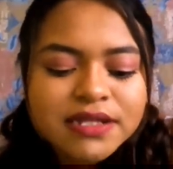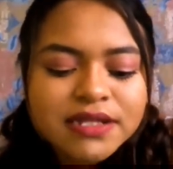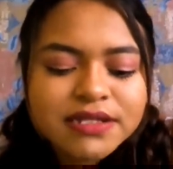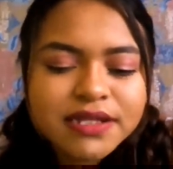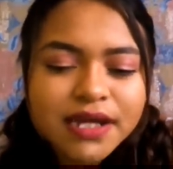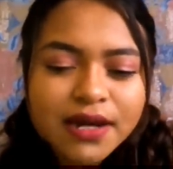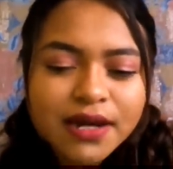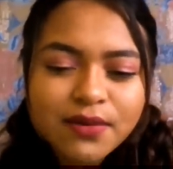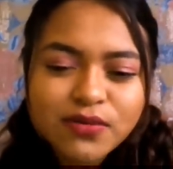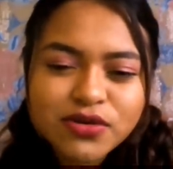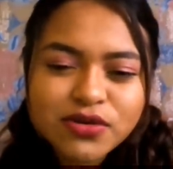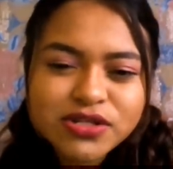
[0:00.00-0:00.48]

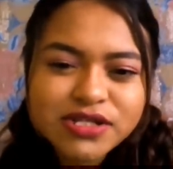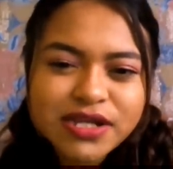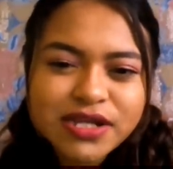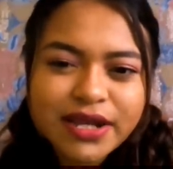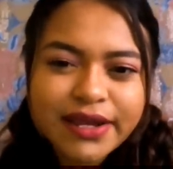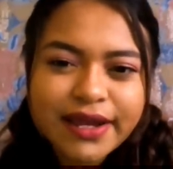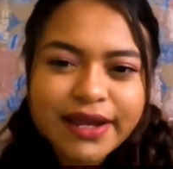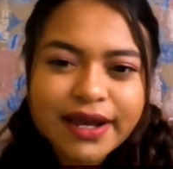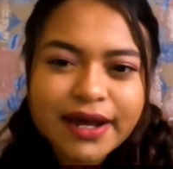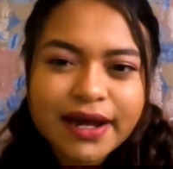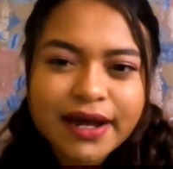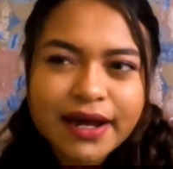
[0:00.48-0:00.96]
Llegamos
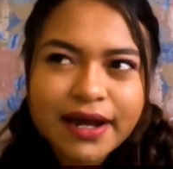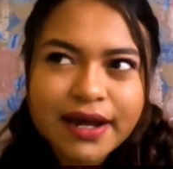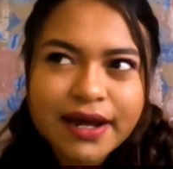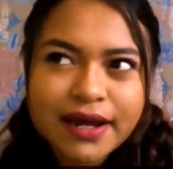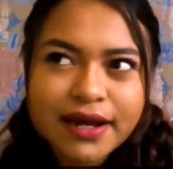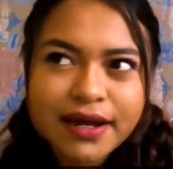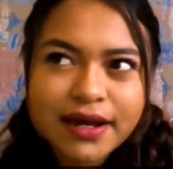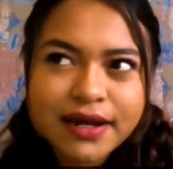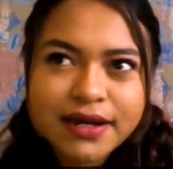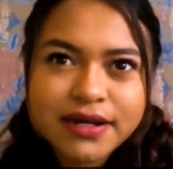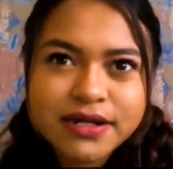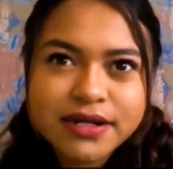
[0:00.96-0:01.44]

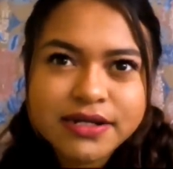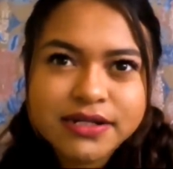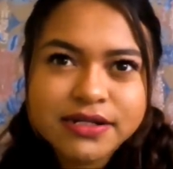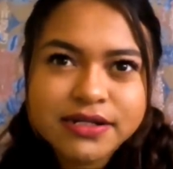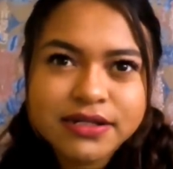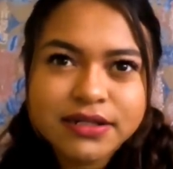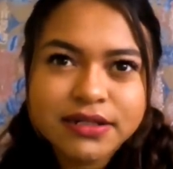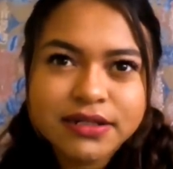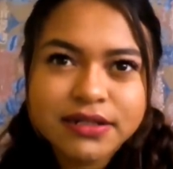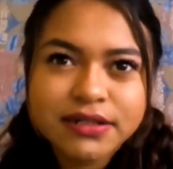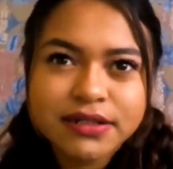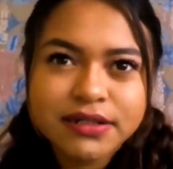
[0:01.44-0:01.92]
allá
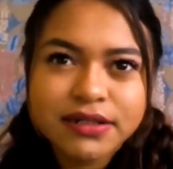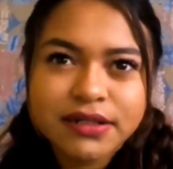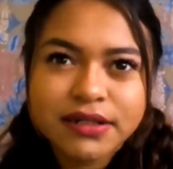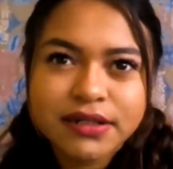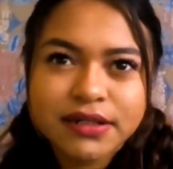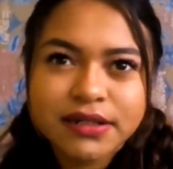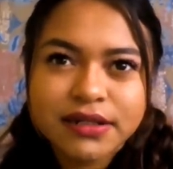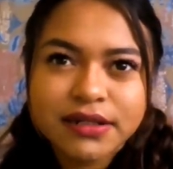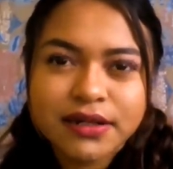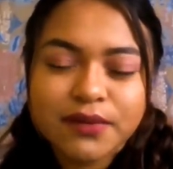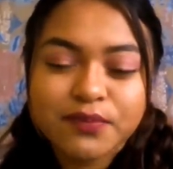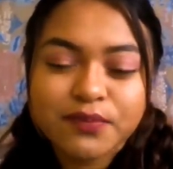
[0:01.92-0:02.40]

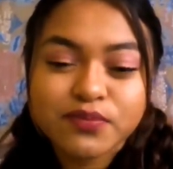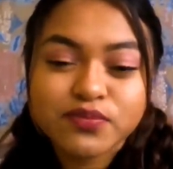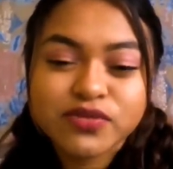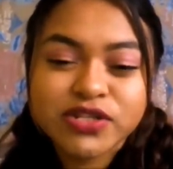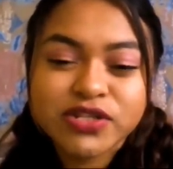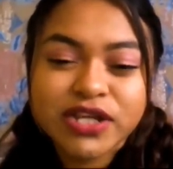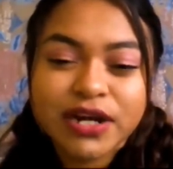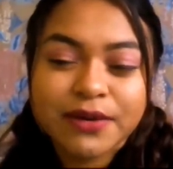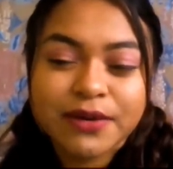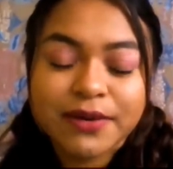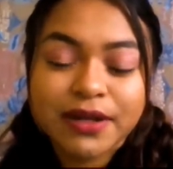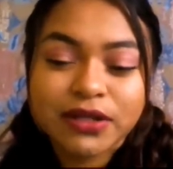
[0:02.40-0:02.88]
a
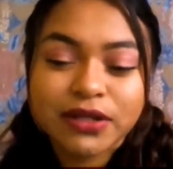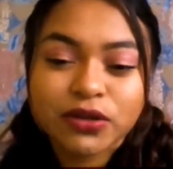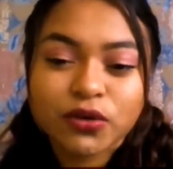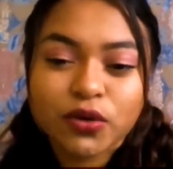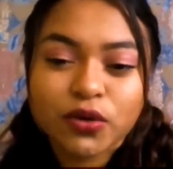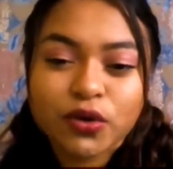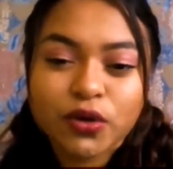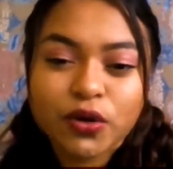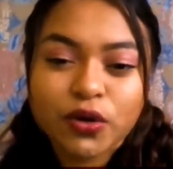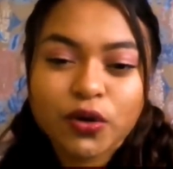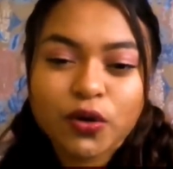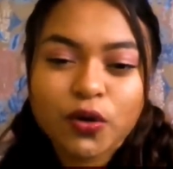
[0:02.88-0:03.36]

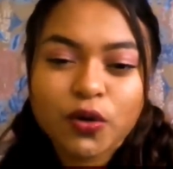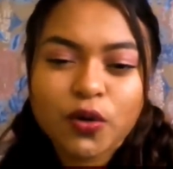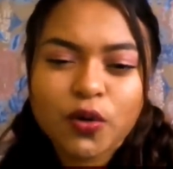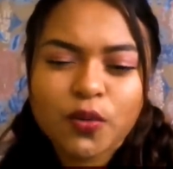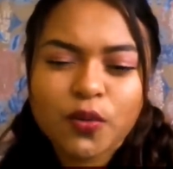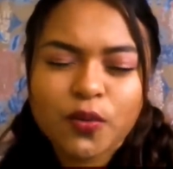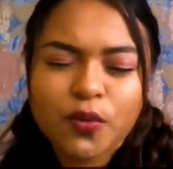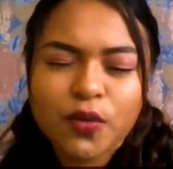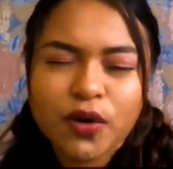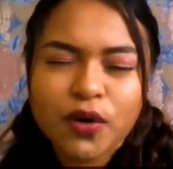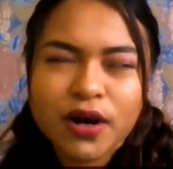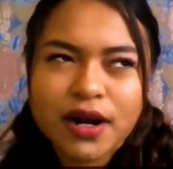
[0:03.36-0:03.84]
observatorio
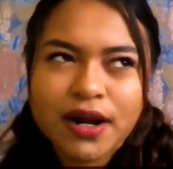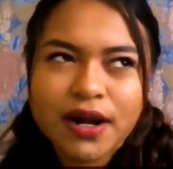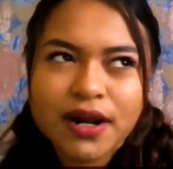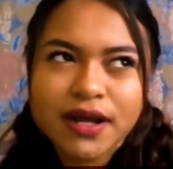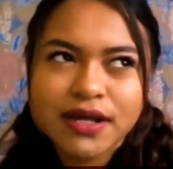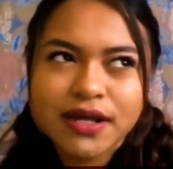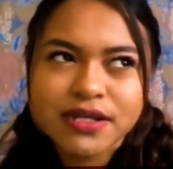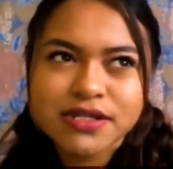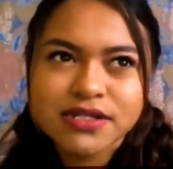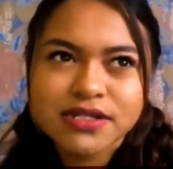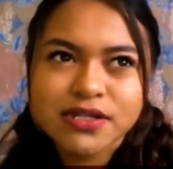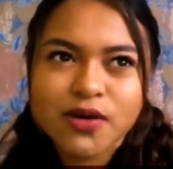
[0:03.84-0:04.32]
como a
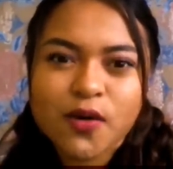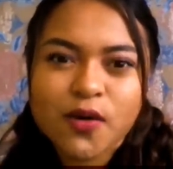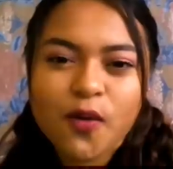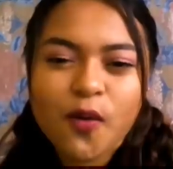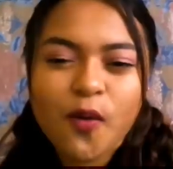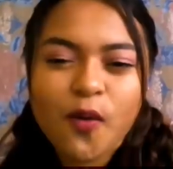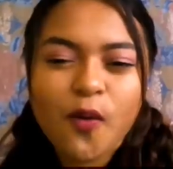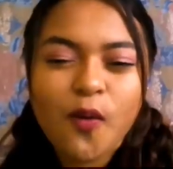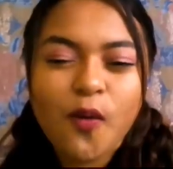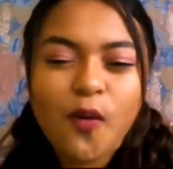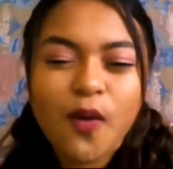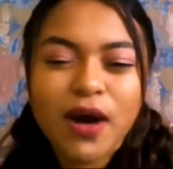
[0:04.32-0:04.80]
las
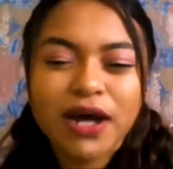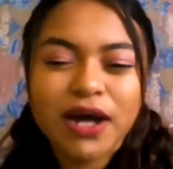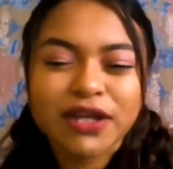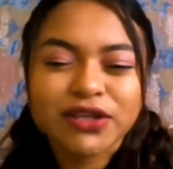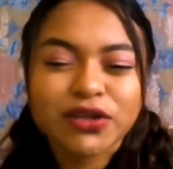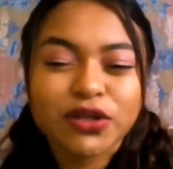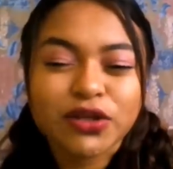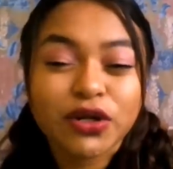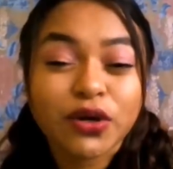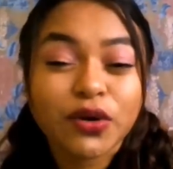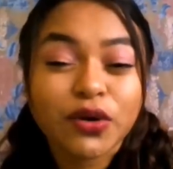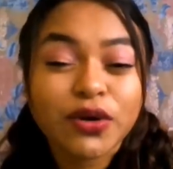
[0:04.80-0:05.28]

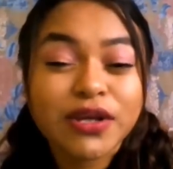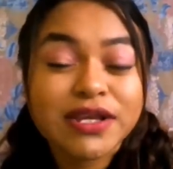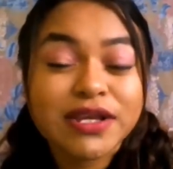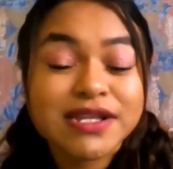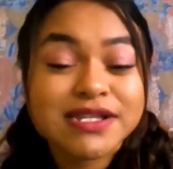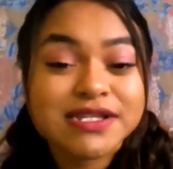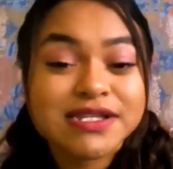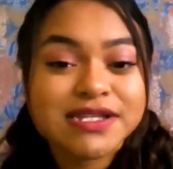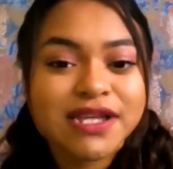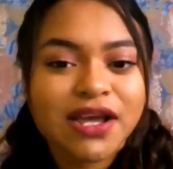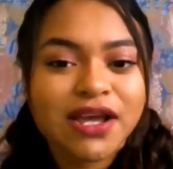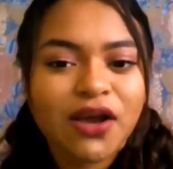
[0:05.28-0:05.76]
4
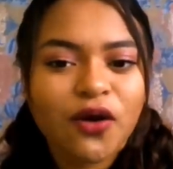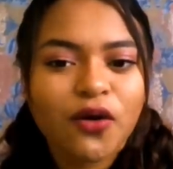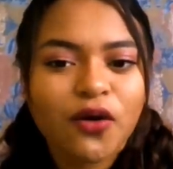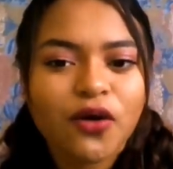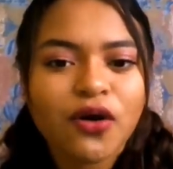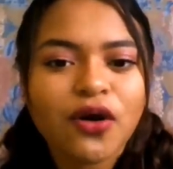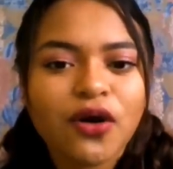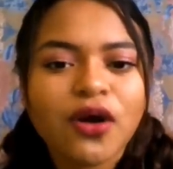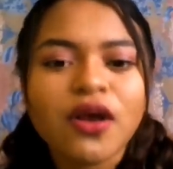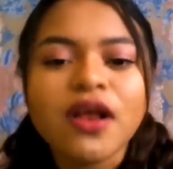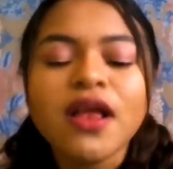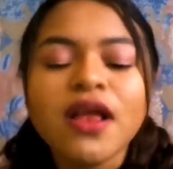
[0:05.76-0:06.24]
y
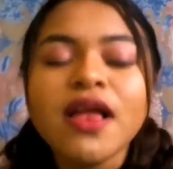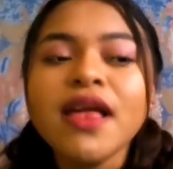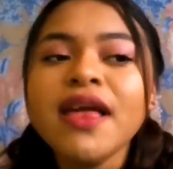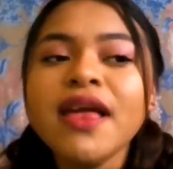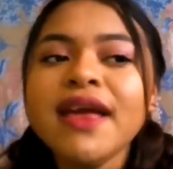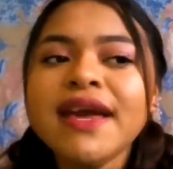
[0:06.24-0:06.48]
5